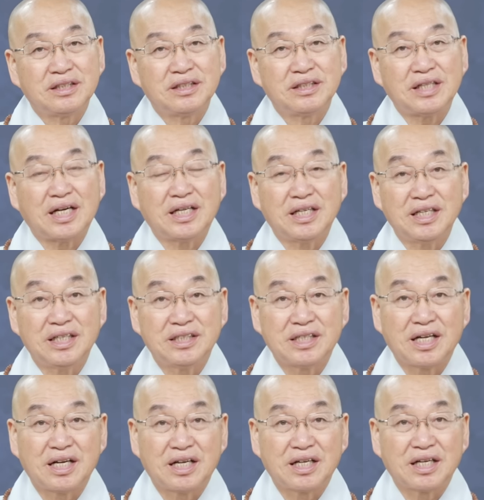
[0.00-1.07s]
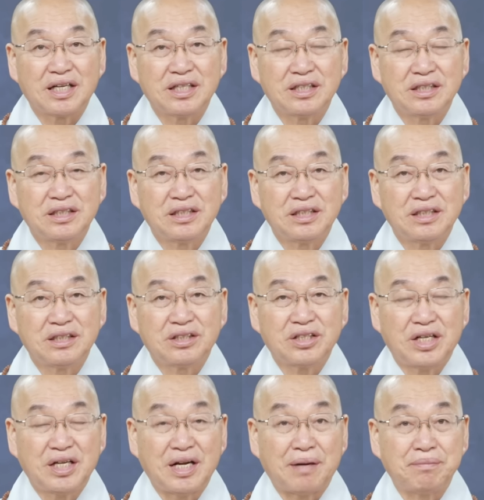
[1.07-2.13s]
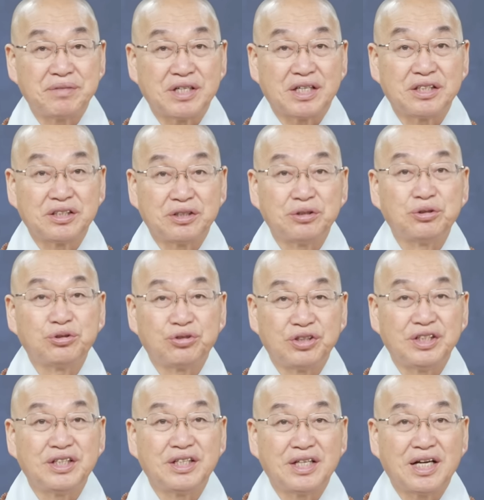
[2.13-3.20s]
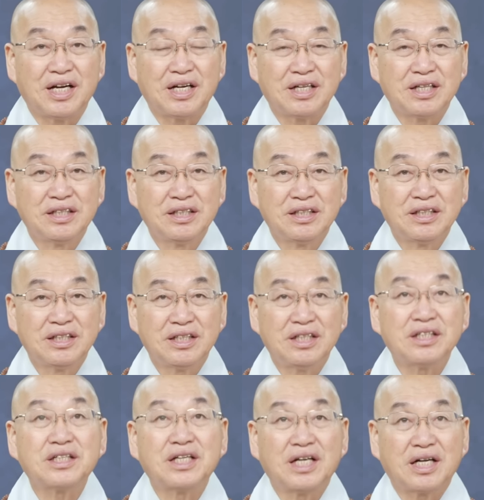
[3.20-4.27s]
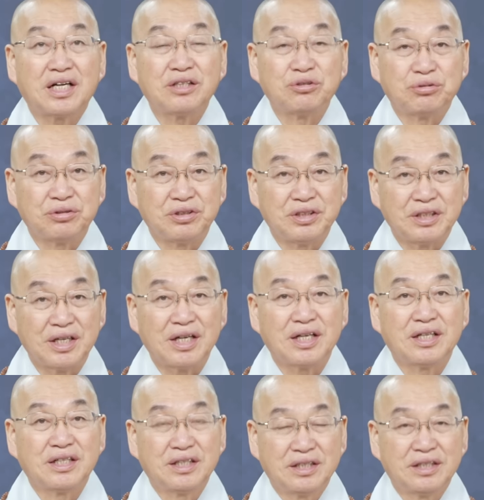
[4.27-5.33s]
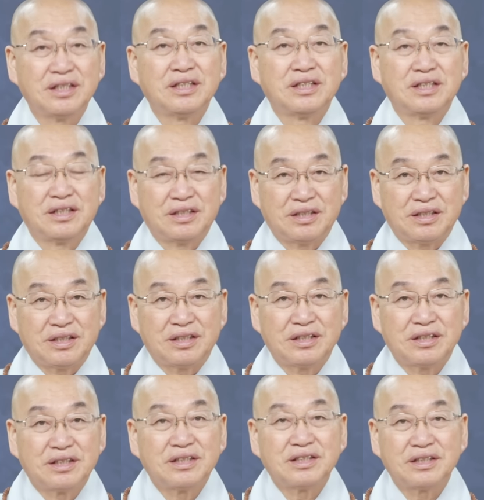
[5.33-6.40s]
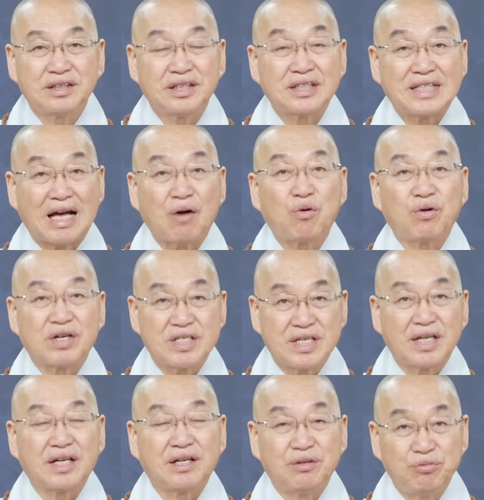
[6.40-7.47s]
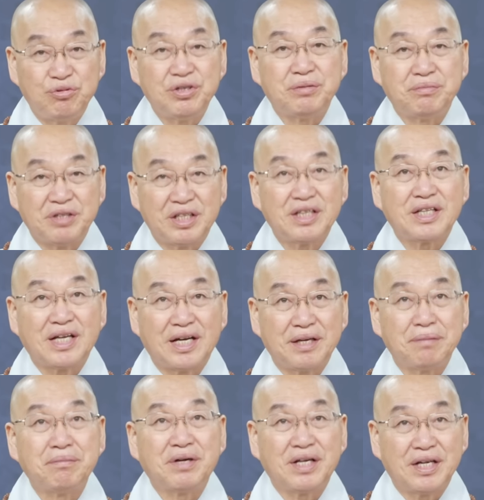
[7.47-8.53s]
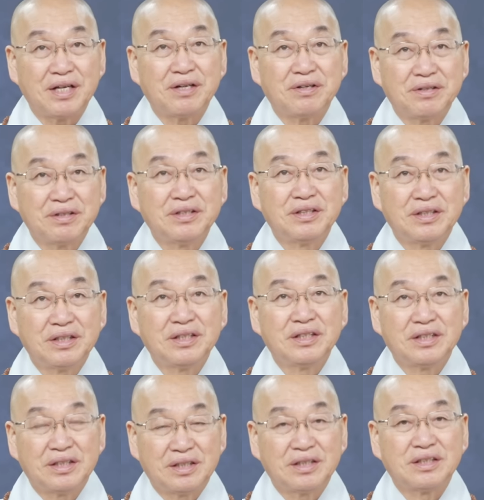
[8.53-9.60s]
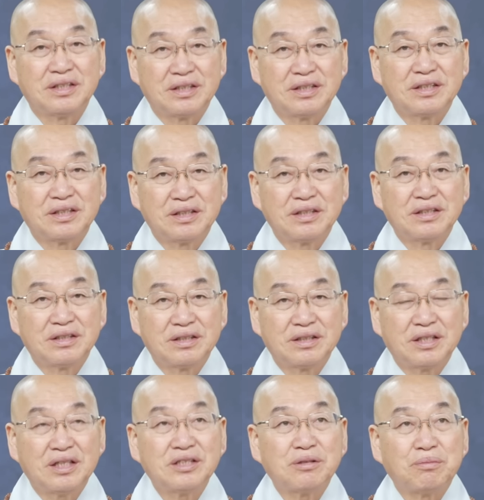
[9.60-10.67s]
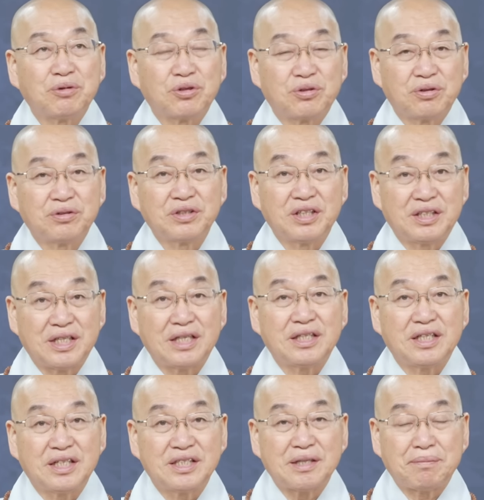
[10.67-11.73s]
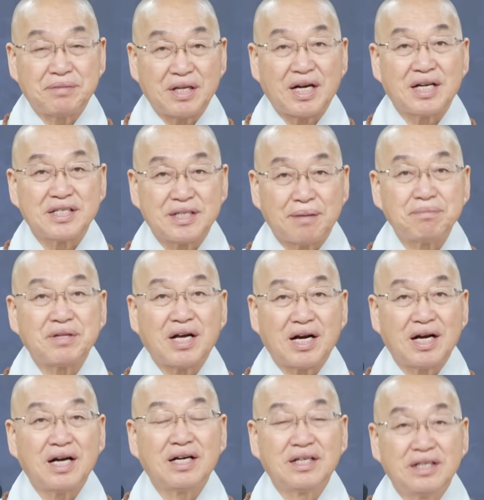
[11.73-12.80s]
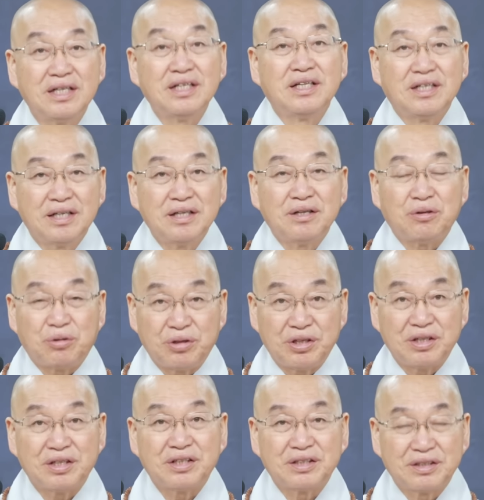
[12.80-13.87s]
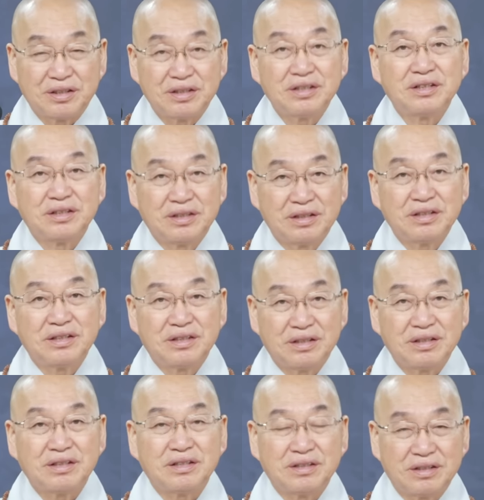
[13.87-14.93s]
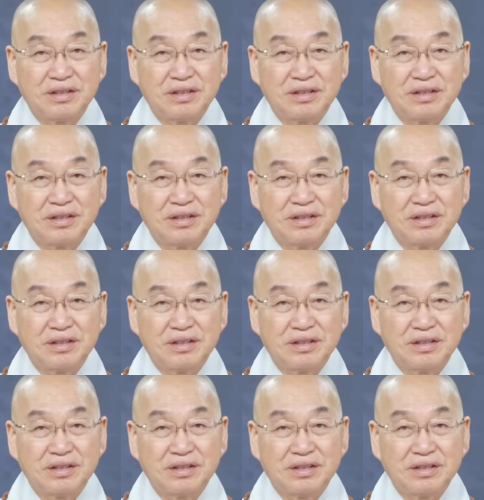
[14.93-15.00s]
자기 생각에 어떻게 남자가 저럴 수 있느냐. 이렇게 해가지고 이제, 어, 이제 사고가 생길 위험이 있다. 이 말이에요. 어. 그래서 보통 여자들이 참다가 참다가 오히려 어,